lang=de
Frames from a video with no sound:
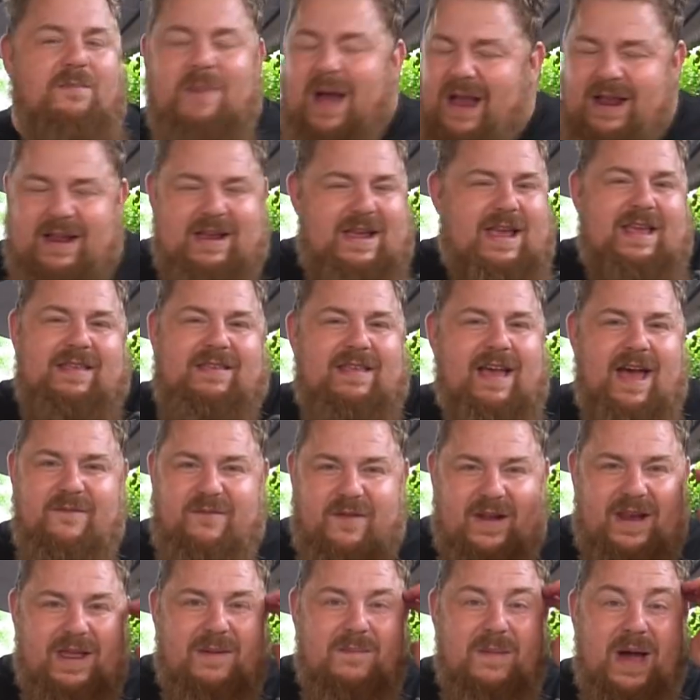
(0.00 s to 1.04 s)
Backen ist
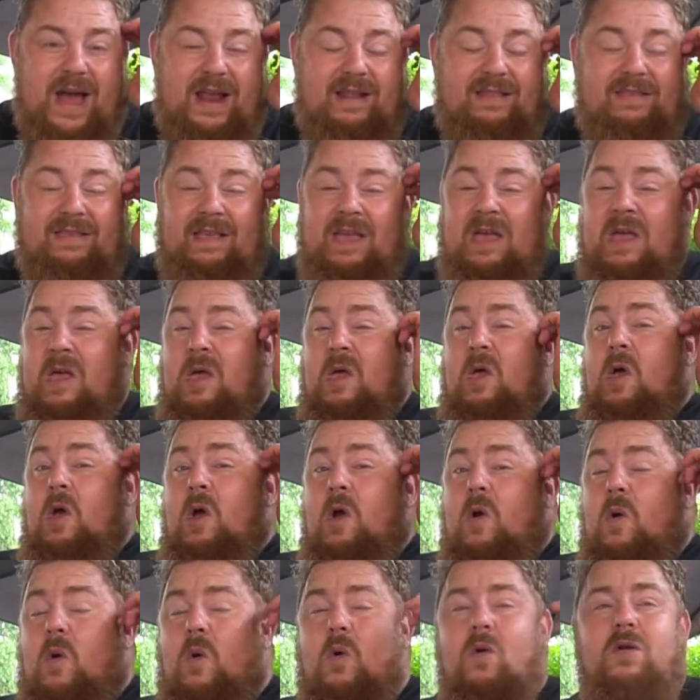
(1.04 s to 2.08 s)
einfach nicht meins.
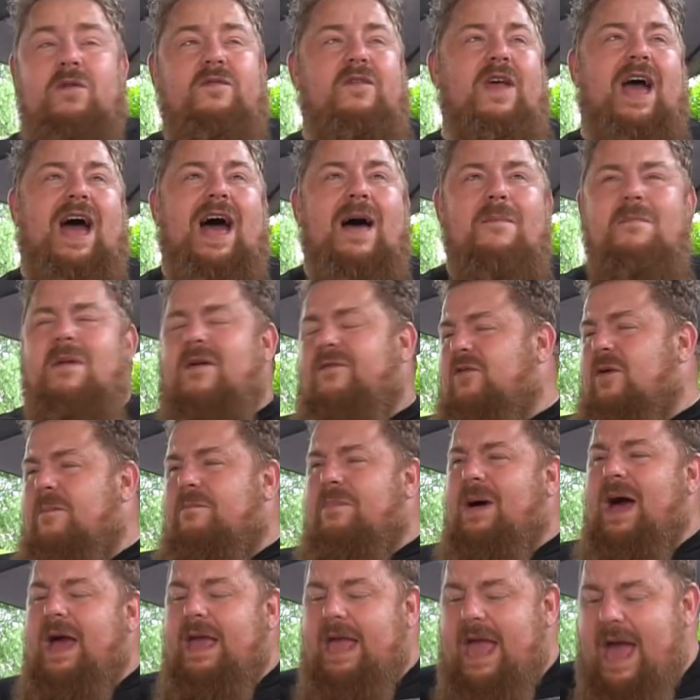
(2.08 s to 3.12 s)
Und wir haben mal vor
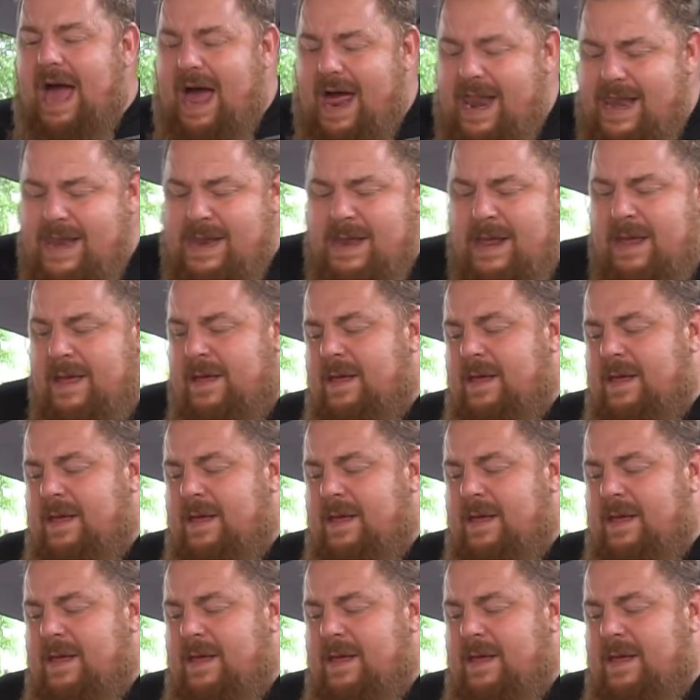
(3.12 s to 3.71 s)
ein paar Jahren,